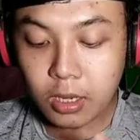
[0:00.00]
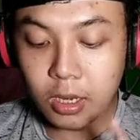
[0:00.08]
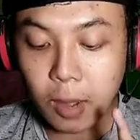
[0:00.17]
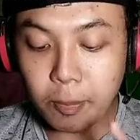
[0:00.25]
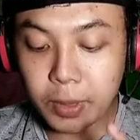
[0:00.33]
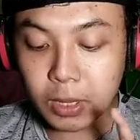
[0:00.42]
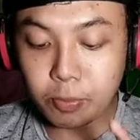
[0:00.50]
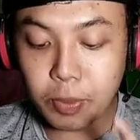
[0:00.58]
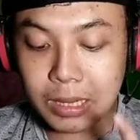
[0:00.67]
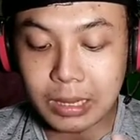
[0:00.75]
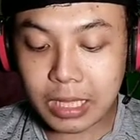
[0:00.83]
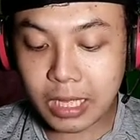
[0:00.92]
dapat
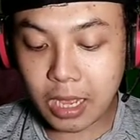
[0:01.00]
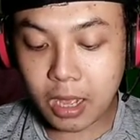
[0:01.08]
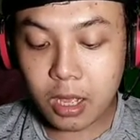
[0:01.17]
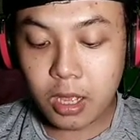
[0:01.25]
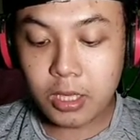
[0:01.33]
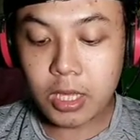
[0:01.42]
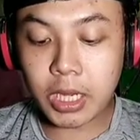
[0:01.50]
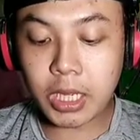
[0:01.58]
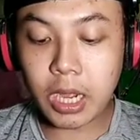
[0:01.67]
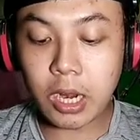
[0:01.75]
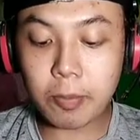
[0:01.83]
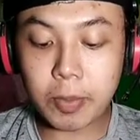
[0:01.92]
peti ya jadi
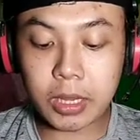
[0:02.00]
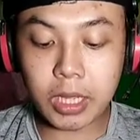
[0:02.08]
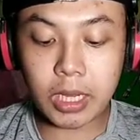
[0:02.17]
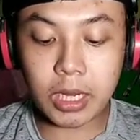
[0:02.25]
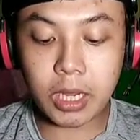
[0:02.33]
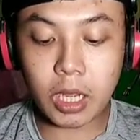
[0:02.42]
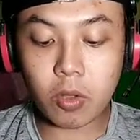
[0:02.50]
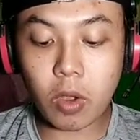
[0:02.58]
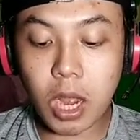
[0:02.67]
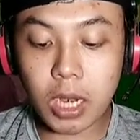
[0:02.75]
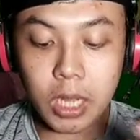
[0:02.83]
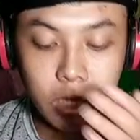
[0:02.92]
kalau peti ini kalau
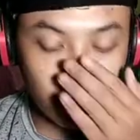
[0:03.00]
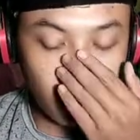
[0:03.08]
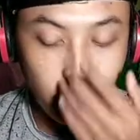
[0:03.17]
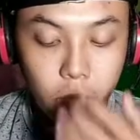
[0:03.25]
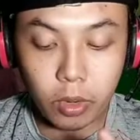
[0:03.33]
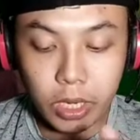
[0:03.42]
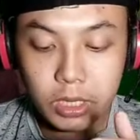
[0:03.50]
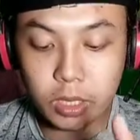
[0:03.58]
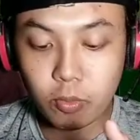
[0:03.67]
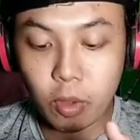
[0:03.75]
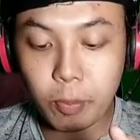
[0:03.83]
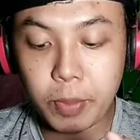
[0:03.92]
kalian kumpulin
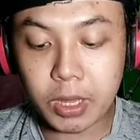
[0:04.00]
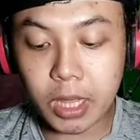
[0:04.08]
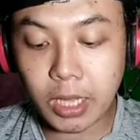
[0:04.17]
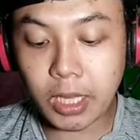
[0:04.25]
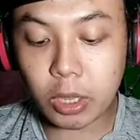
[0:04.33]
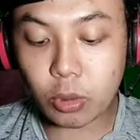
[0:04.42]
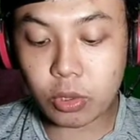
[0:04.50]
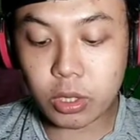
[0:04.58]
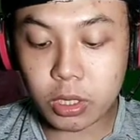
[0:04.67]
semua bintangnya itu